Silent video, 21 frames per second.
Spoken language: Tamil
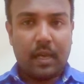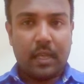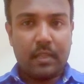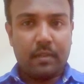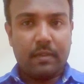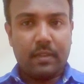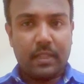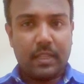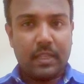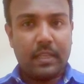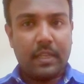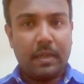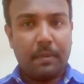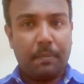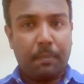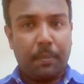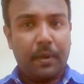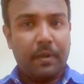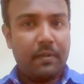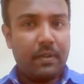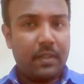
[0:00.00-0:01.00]
அது வந்து
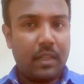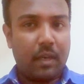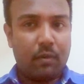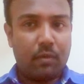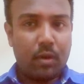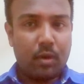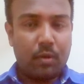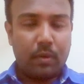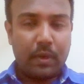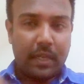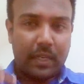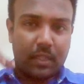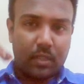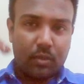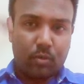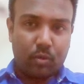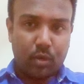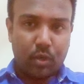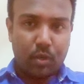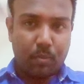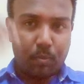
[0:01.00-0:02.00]
எப்படி வந்து அவ்வளோ
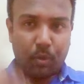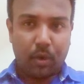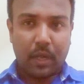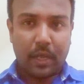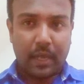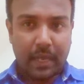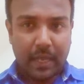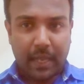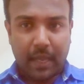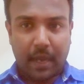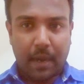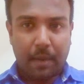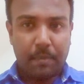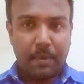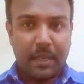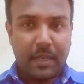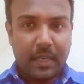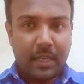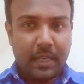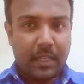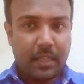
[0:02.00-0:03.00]
உயரத்தை கொண்டு போனாங்க
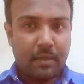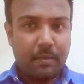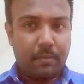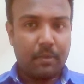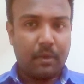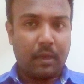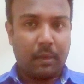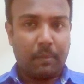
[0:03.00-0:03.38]
அப்படிங்கிறத